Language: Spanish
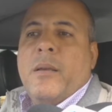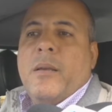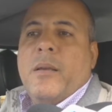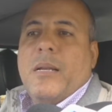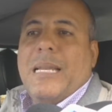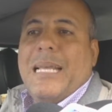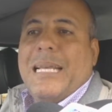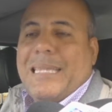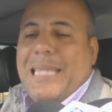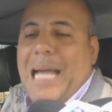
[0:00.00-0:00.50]

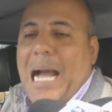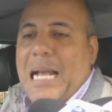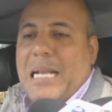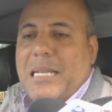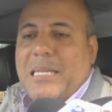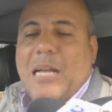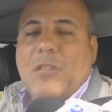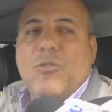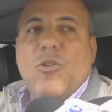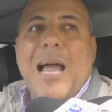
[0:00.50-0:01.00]
le están
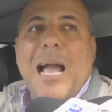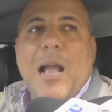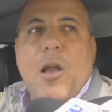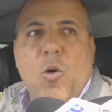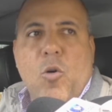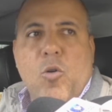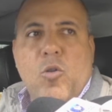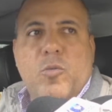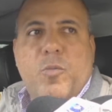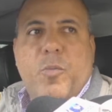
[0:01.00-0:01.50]
echando la
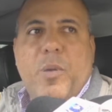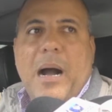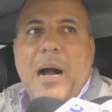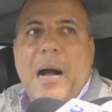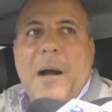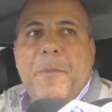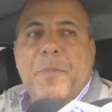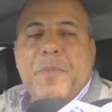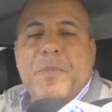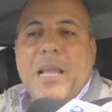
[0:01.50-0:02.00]

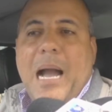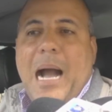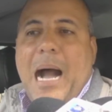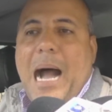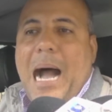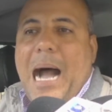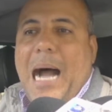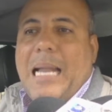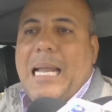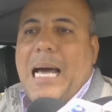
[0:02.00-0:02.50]
culpa
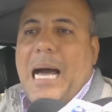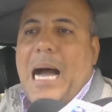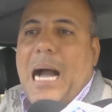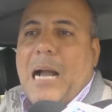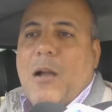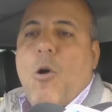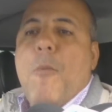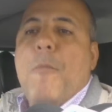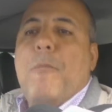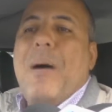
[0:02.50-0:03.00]
a la
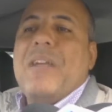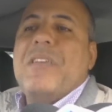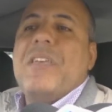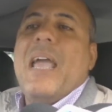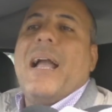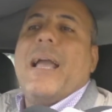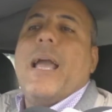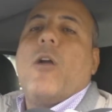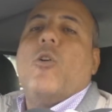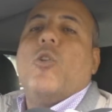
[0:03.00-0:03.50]

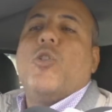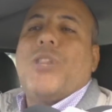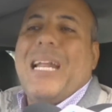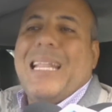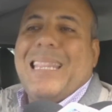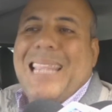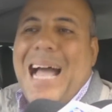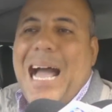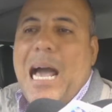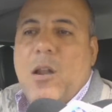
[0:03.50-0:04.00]
compañía que
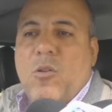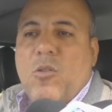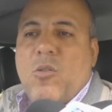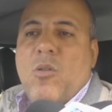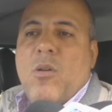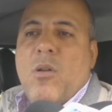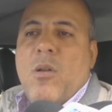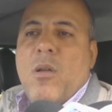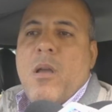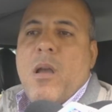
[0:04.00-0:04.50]
contrataron.
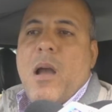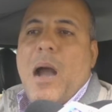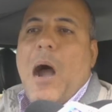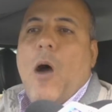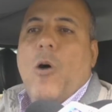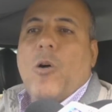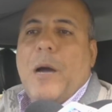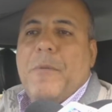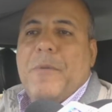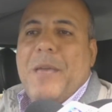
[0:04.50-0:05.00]

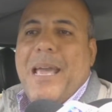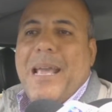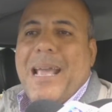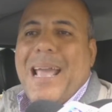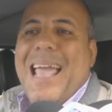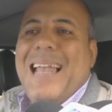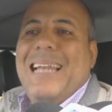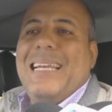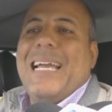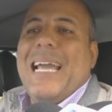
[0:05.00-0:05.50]
Ahora bien,
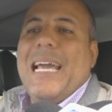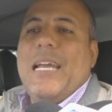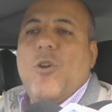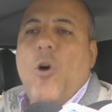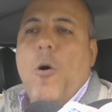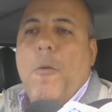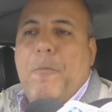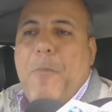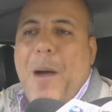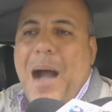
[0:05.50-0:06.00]
el que
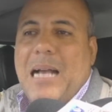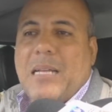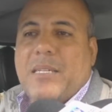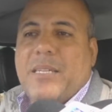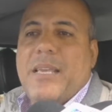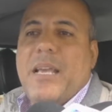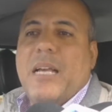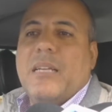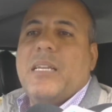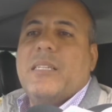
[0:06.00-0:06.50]
no pase
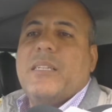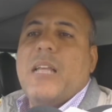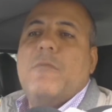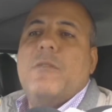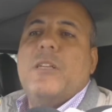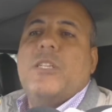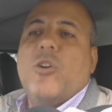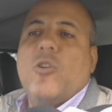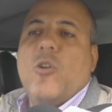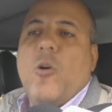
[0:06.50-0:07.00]
y ese
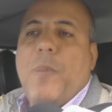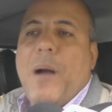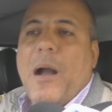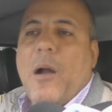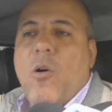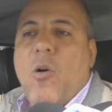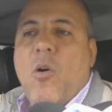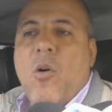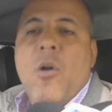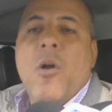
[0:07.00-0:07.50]
servicio lo
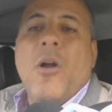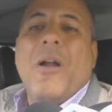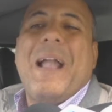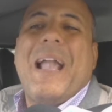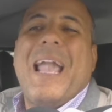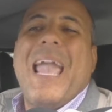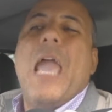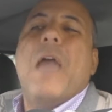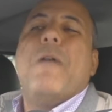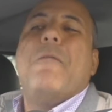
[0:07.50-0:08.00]
pagó,
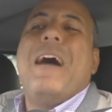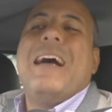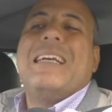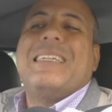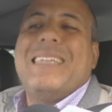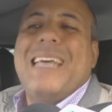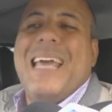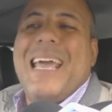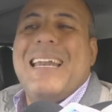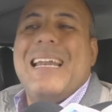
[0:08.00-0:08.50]
¿qué va a
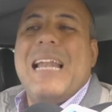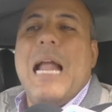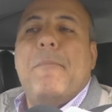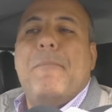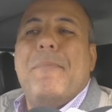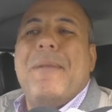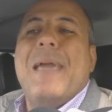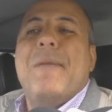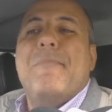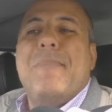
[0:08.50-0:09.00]
hacer la
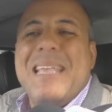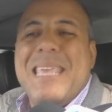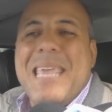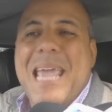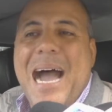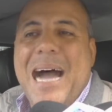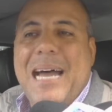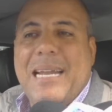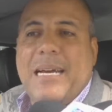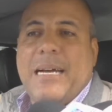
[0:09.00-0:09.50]
ME
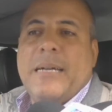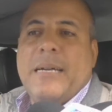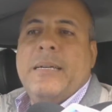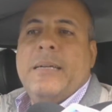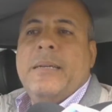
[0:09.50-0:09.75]
mañana?